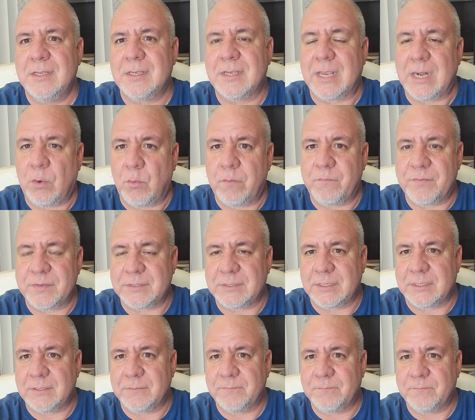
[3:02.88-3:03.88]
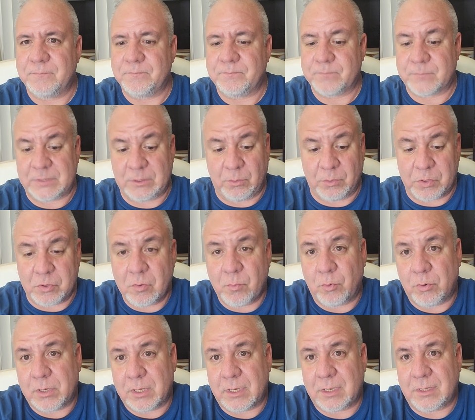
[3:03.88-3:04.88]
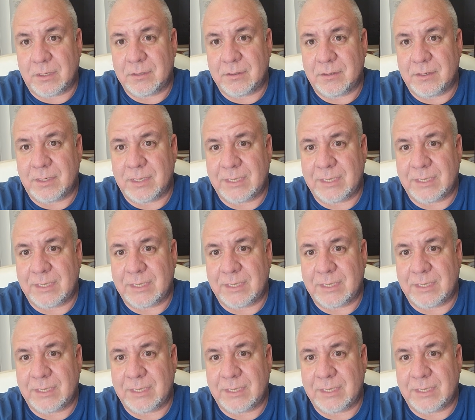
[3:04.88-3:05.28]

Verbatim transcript: que la UFC. Te lo digo porque